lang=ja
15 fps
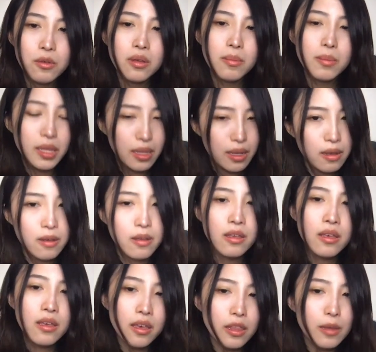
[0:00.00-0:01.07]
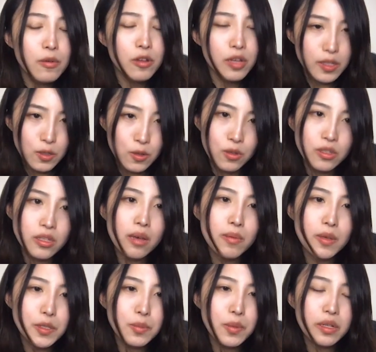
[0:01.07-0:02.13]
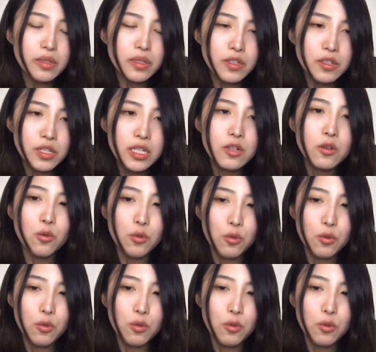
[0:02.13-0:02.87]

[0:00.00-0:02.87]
また AWS サービス別資料と